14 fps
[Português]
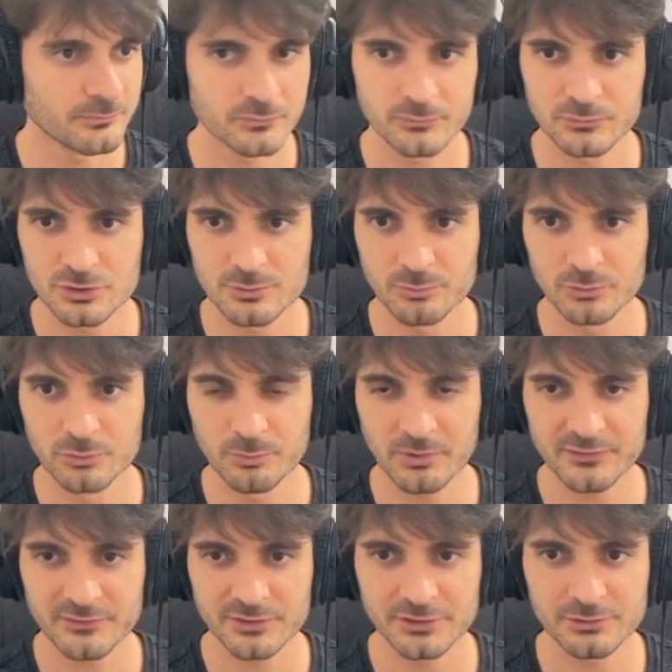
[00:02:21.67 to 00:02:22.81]
tipo do
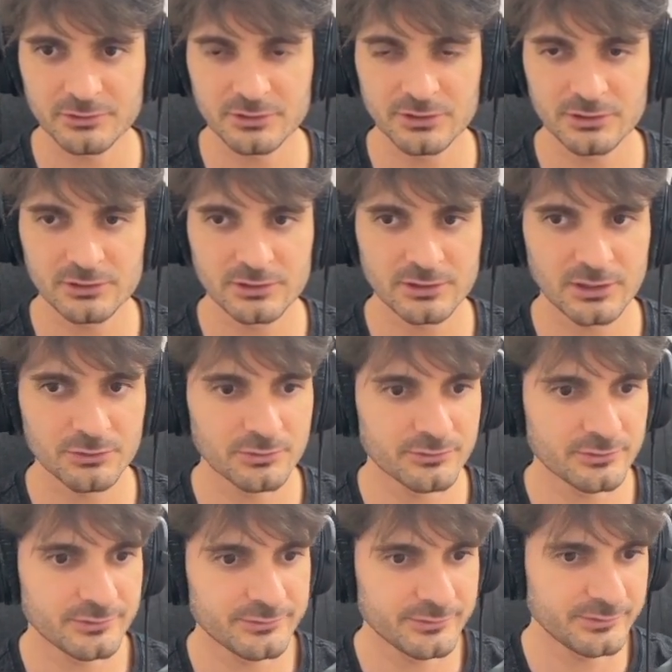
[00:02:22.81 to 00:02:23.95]
passarinho aqui, clicar duas
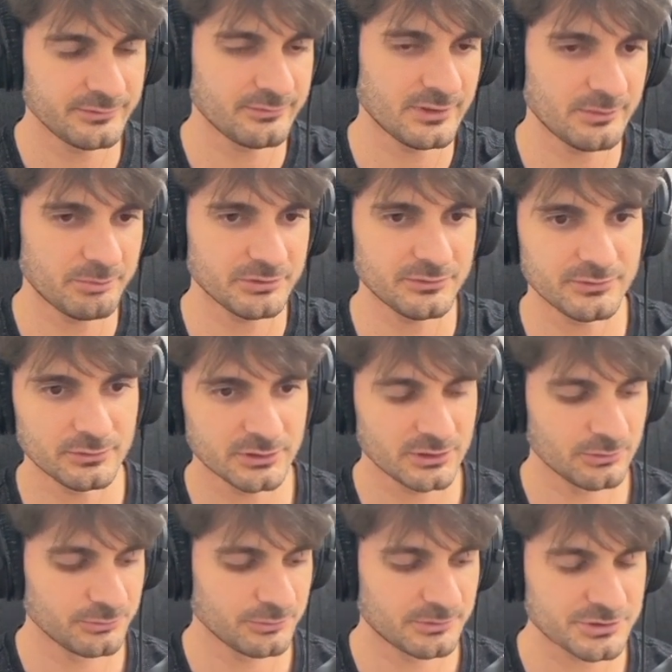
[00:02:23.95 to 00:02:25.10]
vezes e vai aparecer aqui
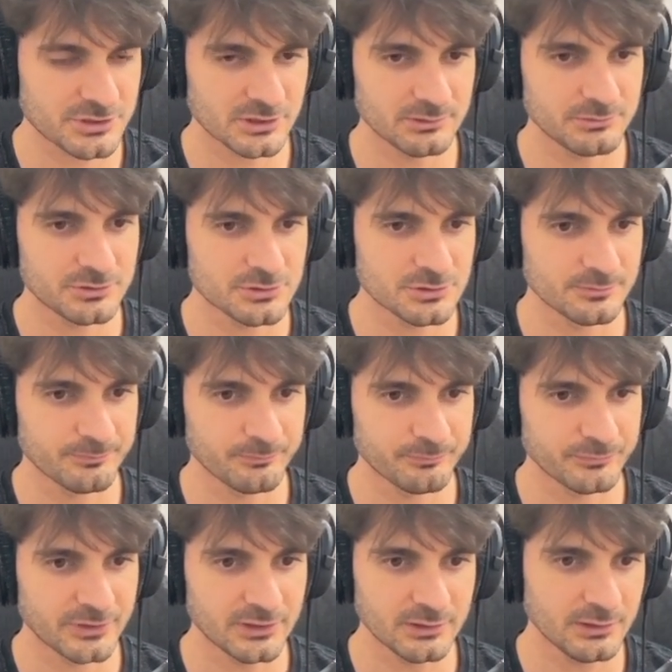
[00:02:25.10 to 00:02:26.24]
automaticamente,
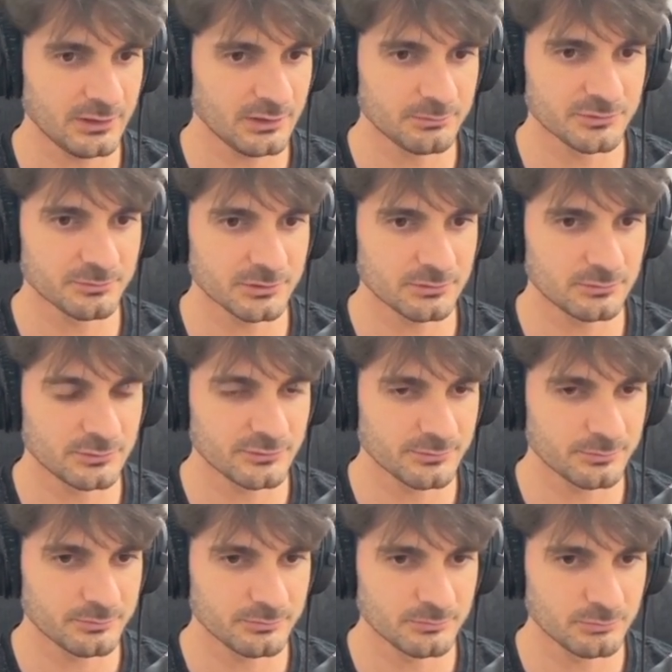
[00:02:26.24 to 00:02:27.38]
tá? É a mesma coisa
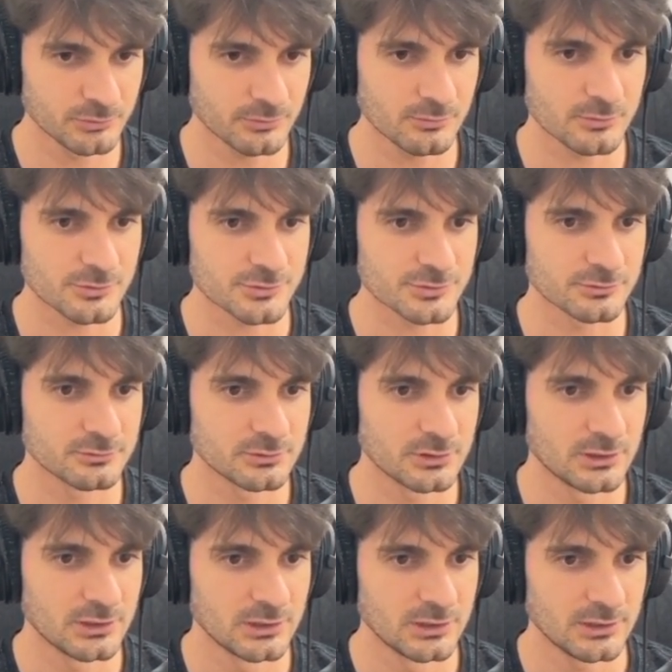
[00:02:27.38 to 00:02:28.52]
por código.
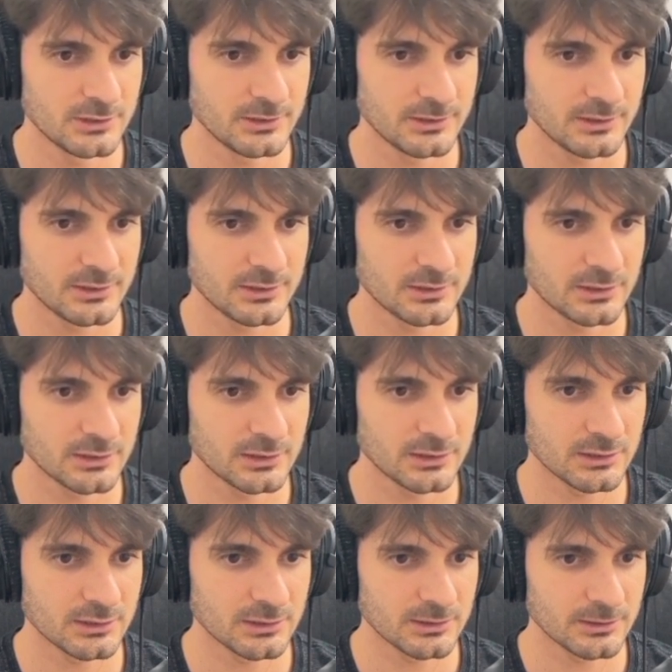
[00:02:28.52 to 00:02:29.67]

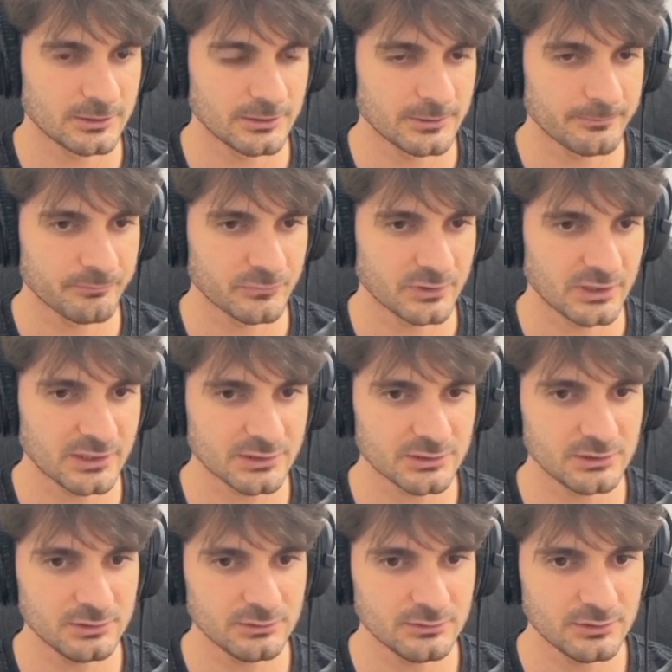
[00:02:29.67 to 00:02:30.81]
Ah,
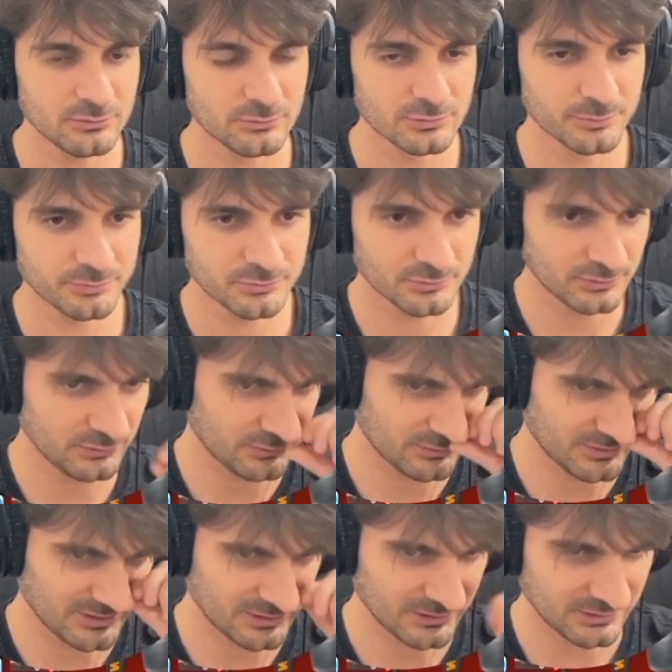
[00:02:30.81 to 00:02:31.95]
aqui tem duas opções,
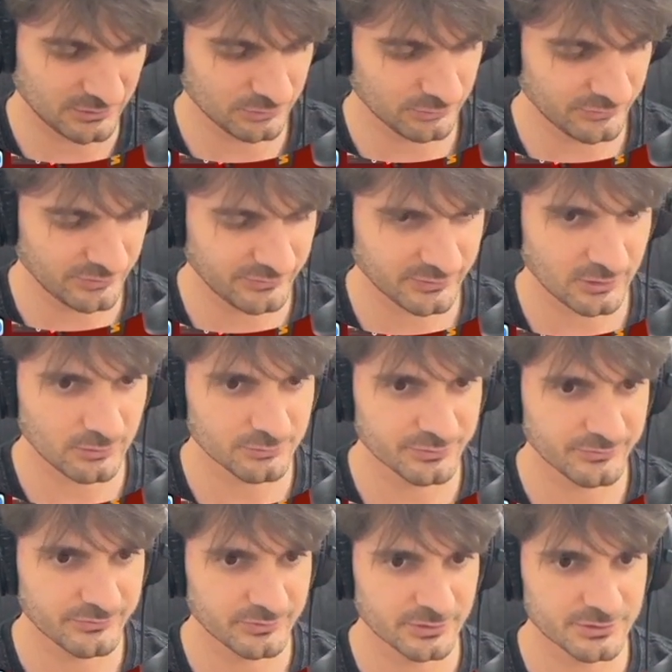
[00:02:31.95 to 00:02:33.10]
é, eu usei esse call
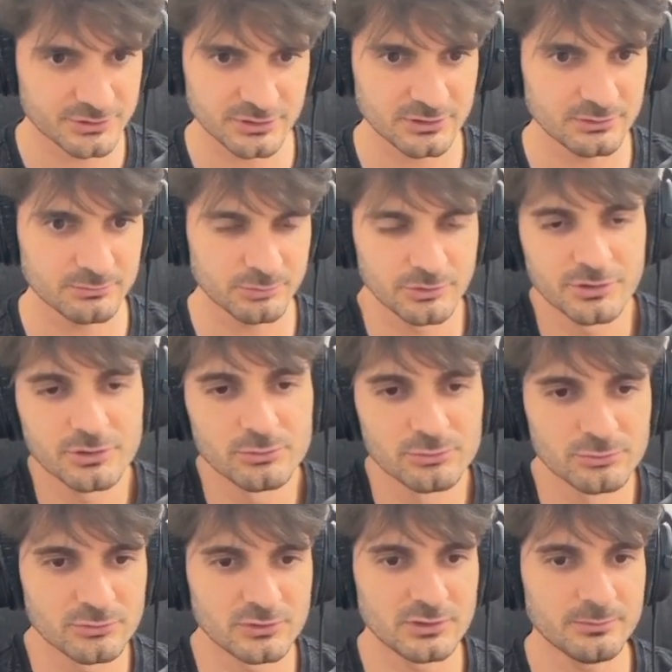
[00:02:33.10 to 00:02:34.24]
deferred aqui porque eu
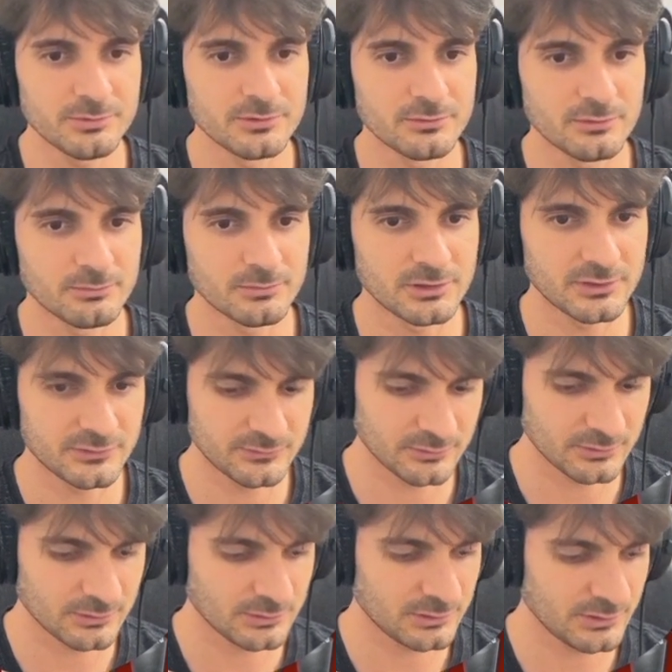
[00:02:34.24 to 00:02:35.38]
uso sempre, mas
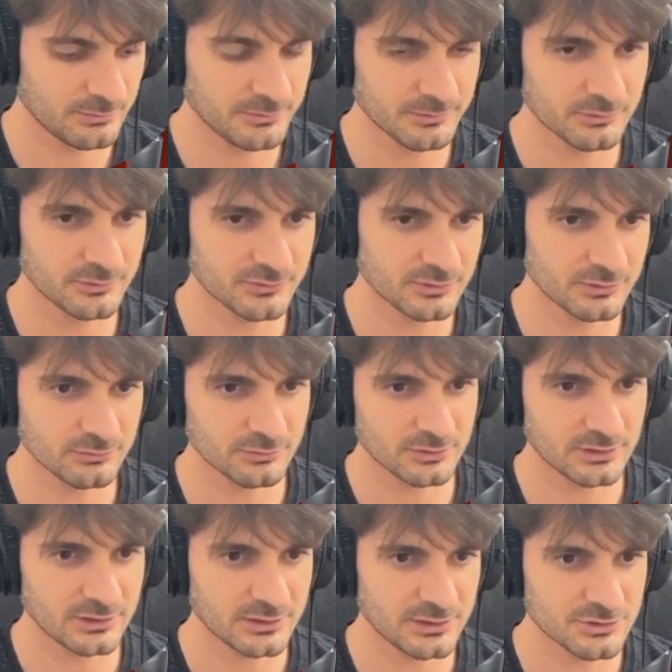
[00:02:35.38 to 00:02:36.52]
ah, é a mesma coisa que
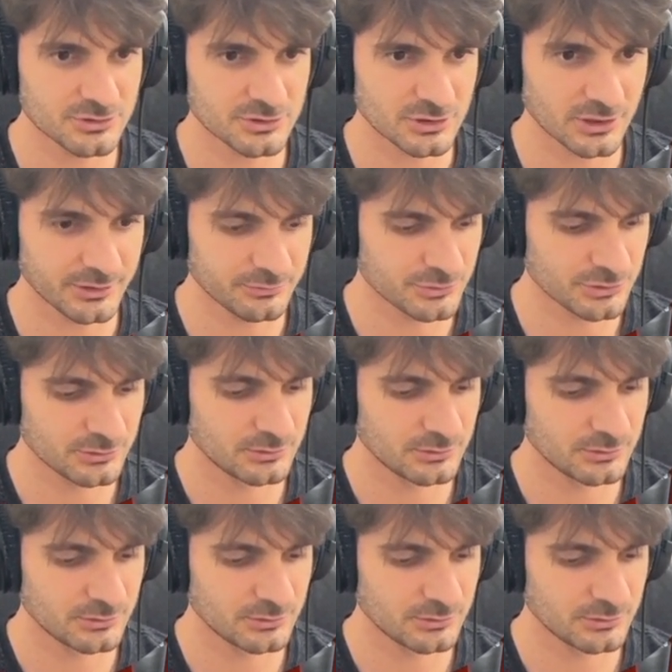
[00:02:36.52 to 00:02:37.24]
adicionar add child